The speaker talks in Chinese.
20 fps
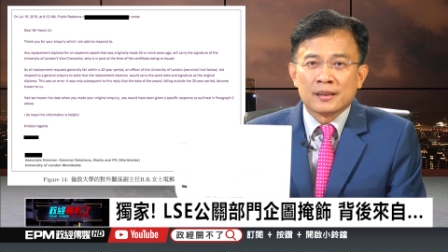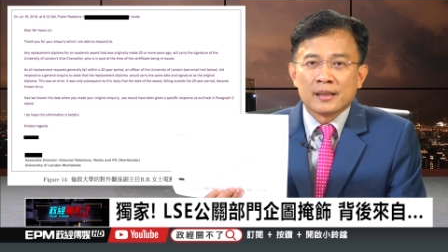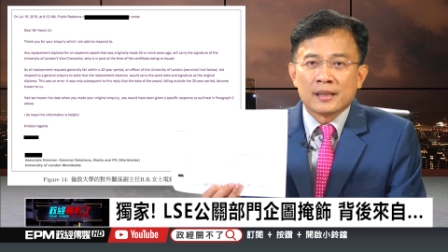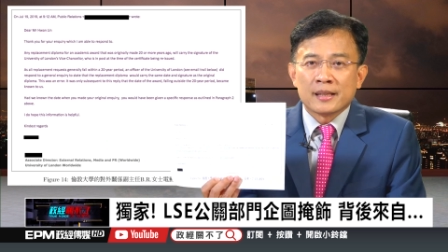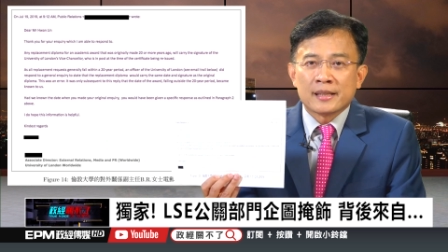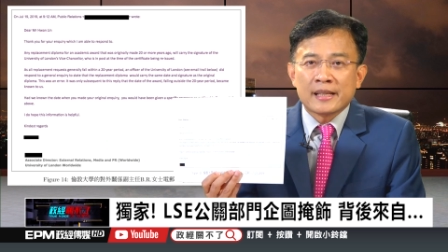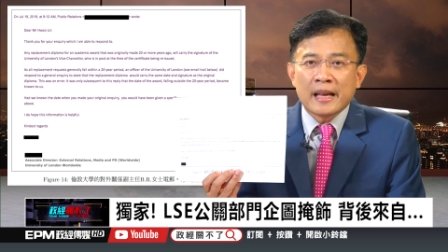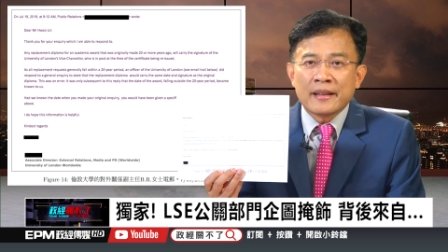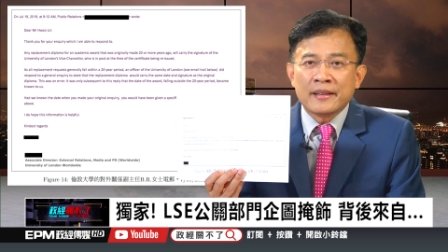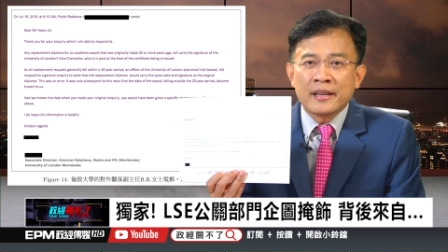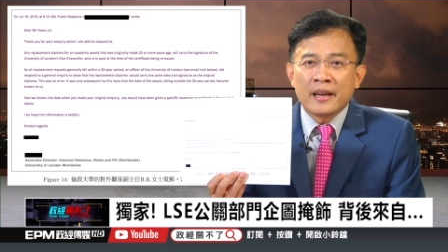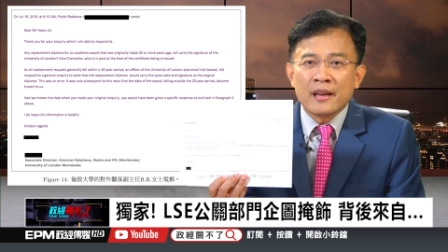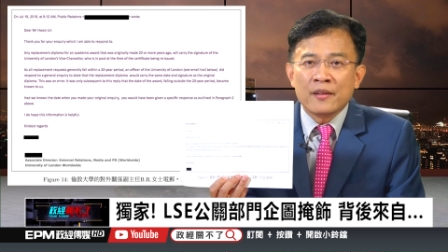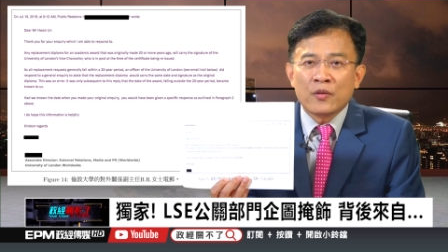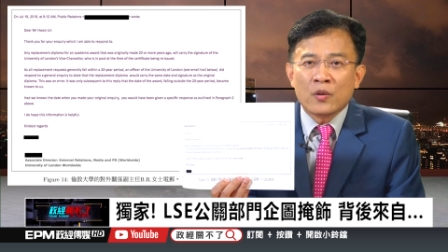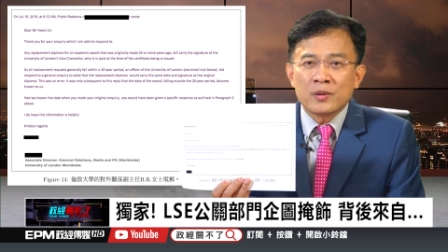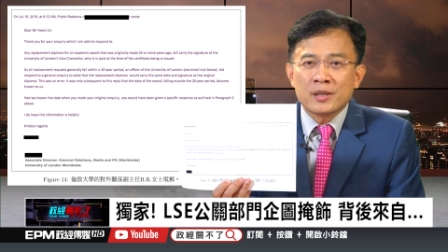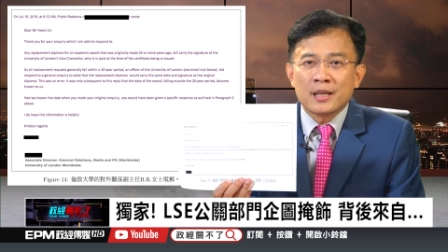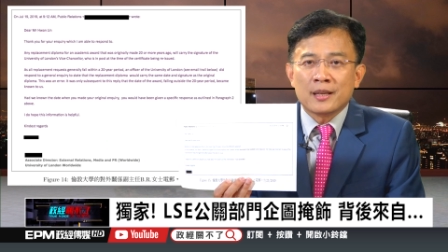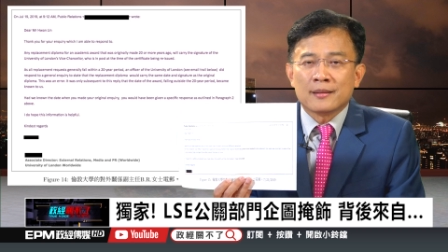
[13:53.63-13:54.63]
三天一
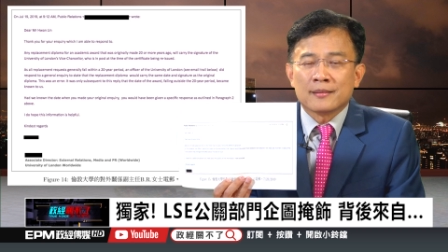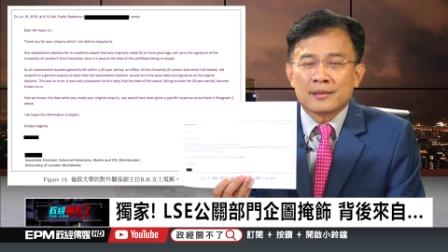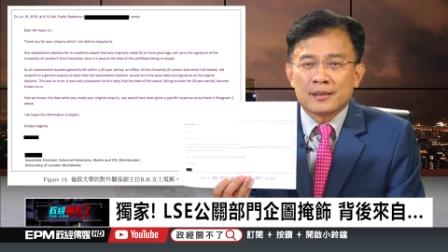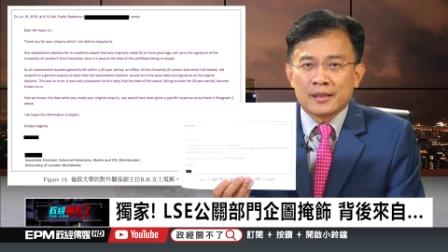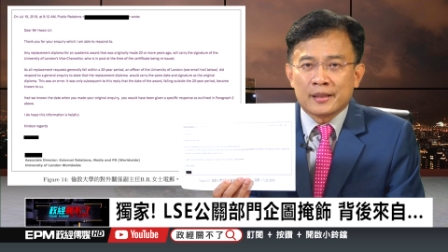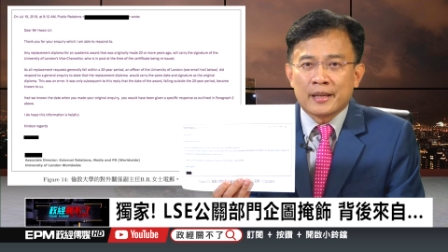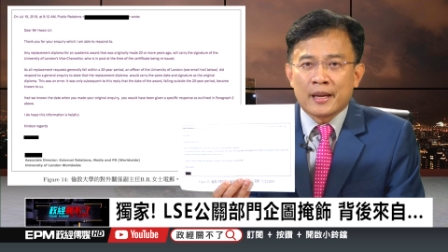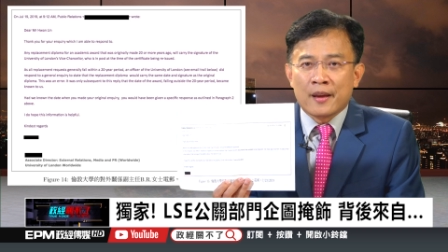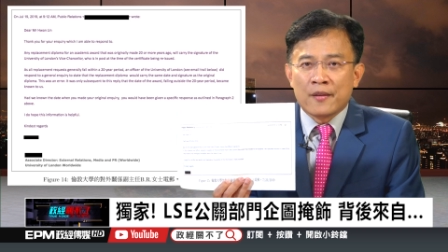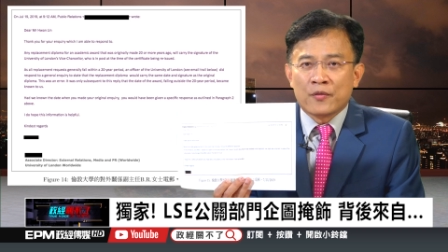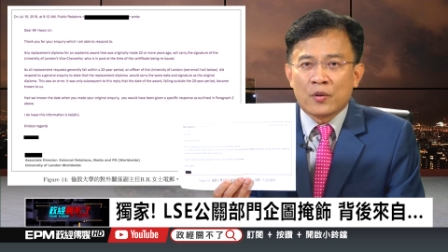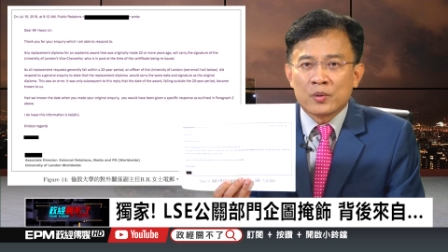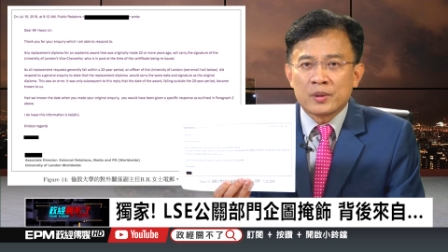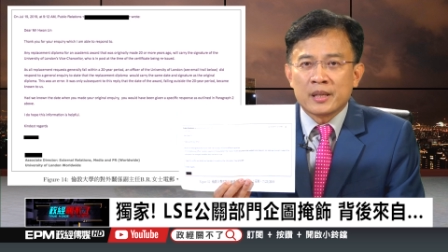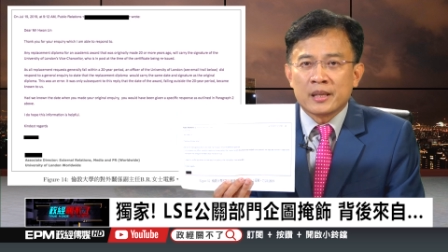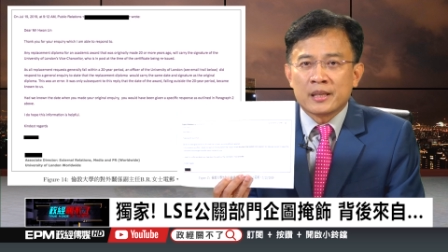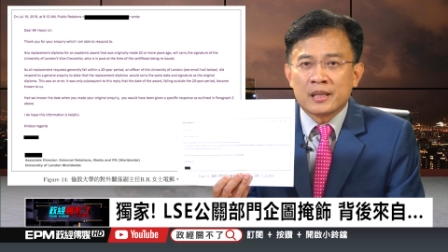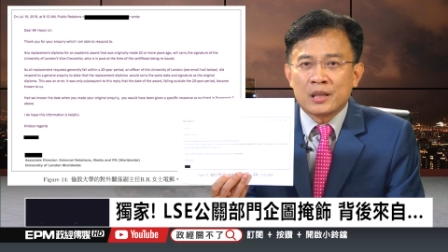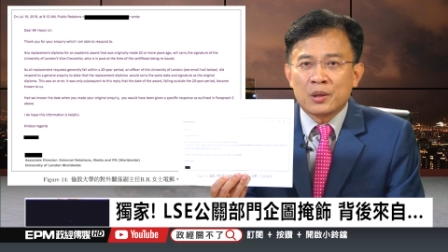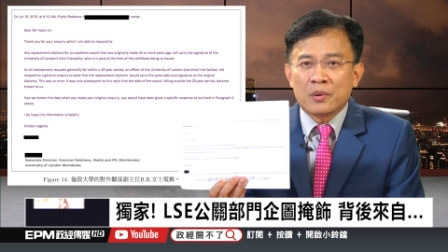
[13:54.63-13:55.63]
封信，四天一封
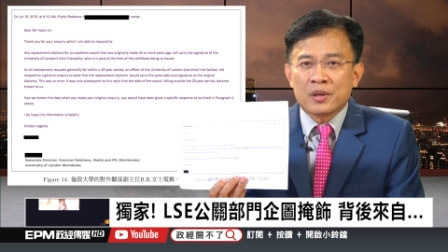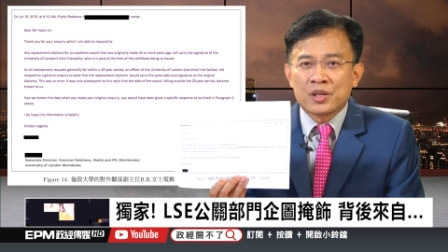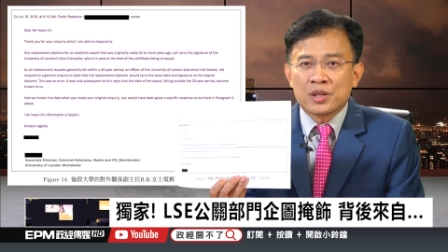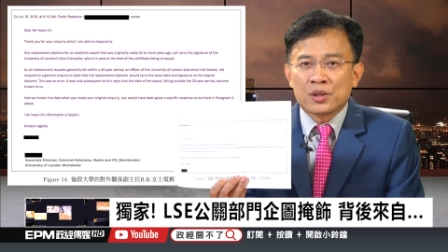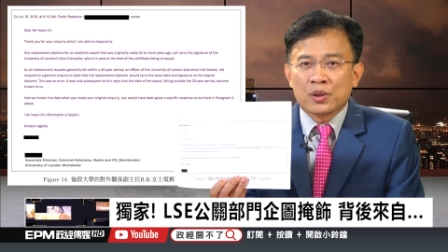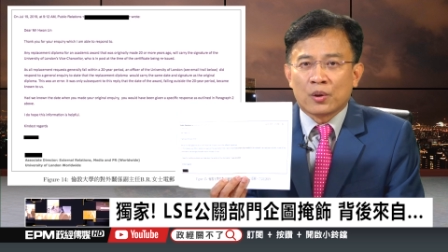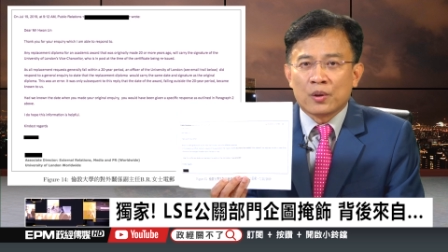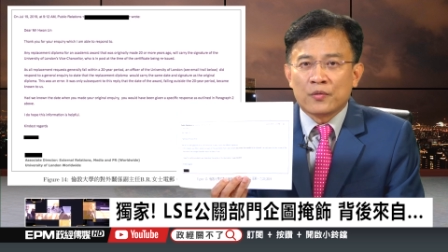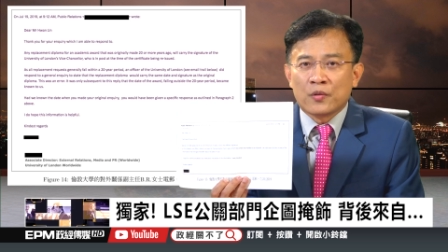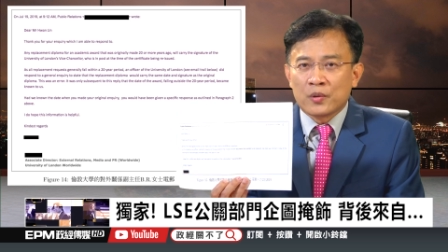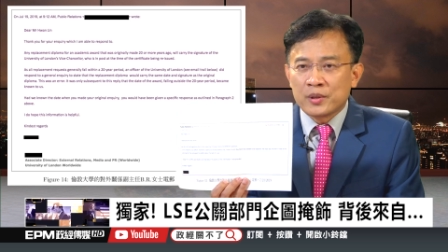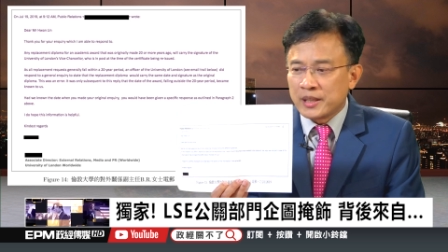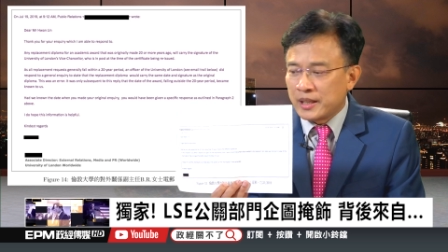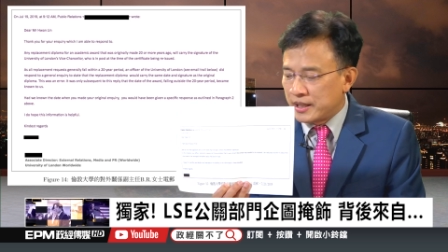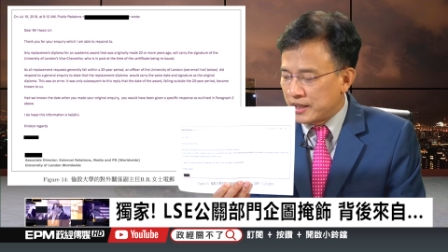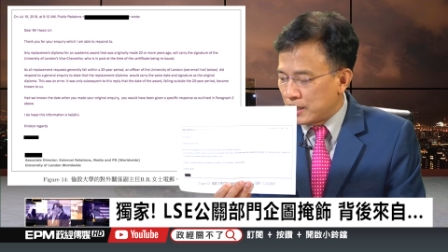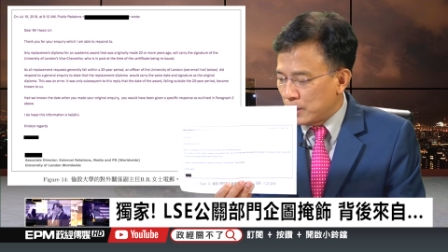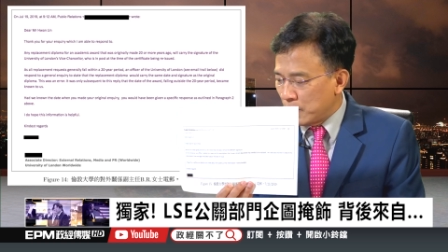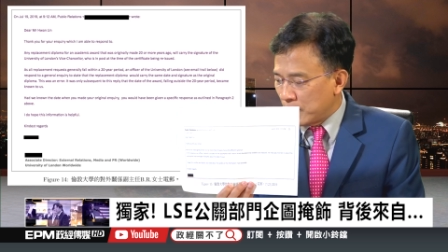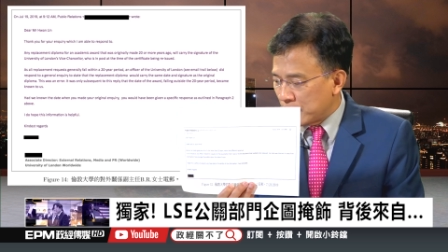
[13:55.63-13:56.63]
信，七月十九一封信，
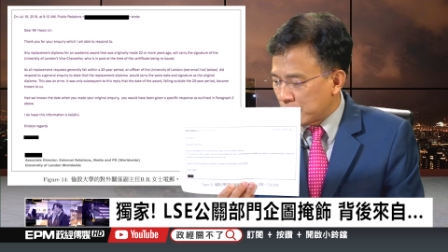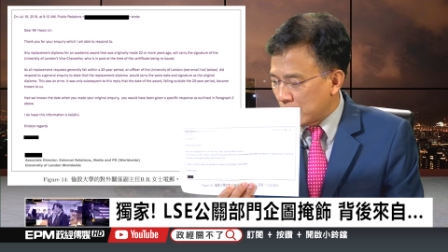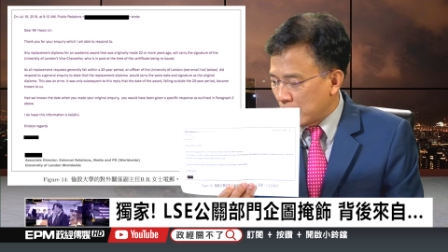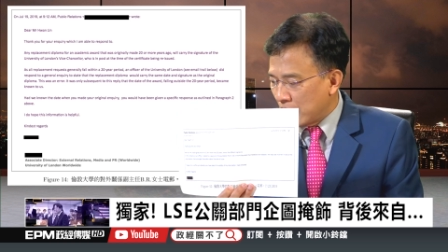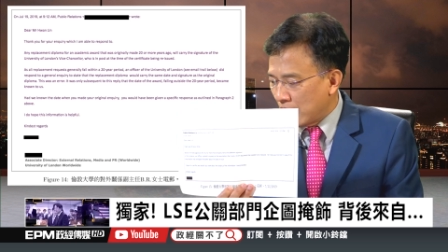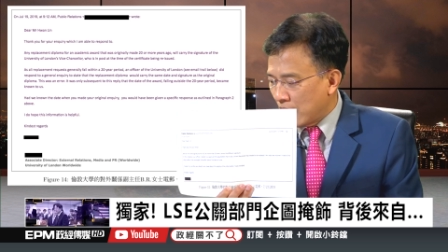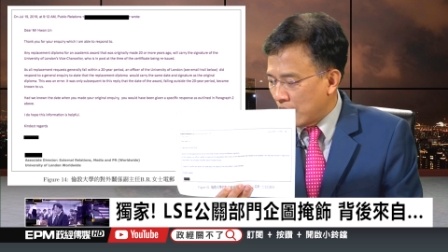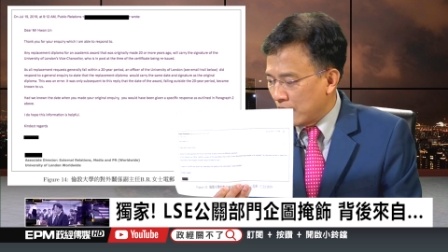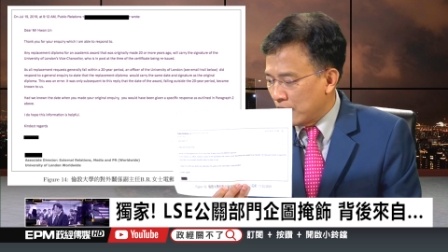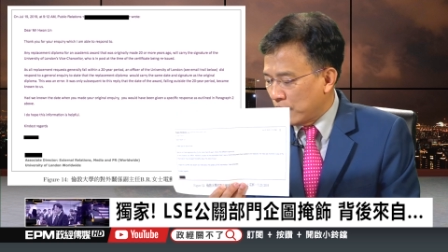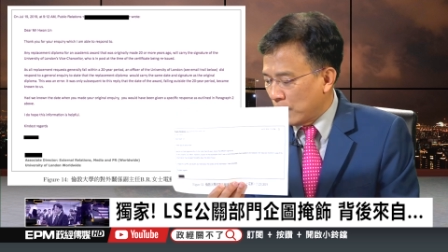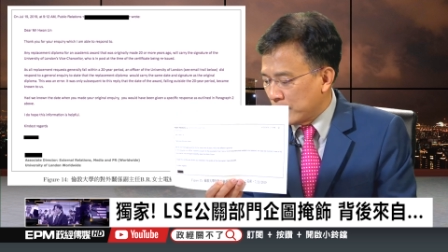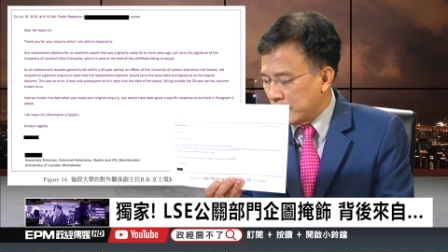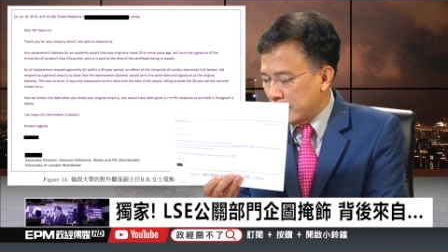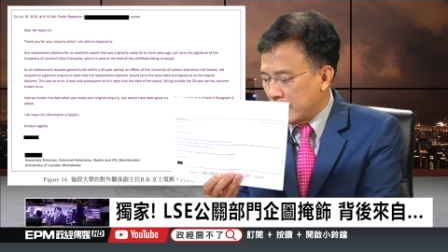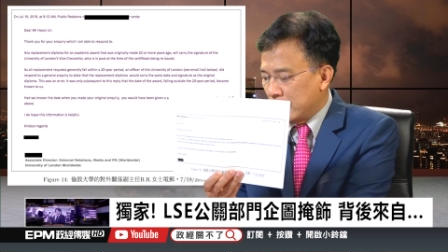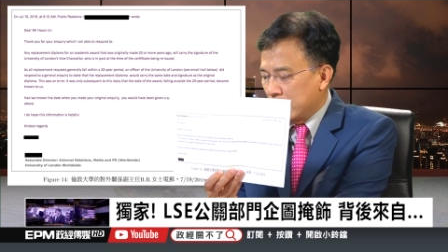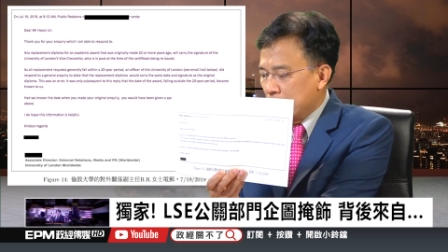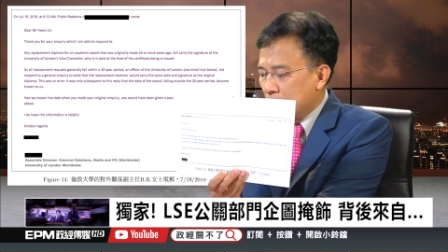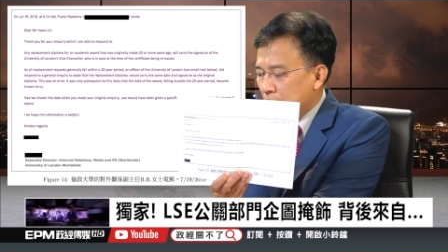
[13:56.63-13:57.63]
七月十二号一封
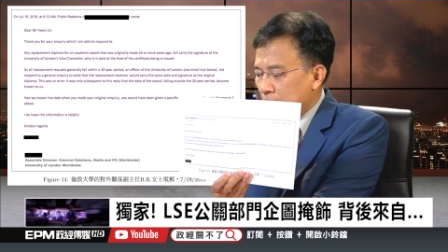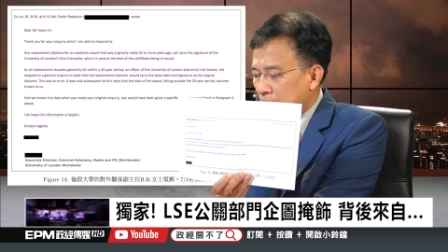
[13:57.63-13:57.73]
信，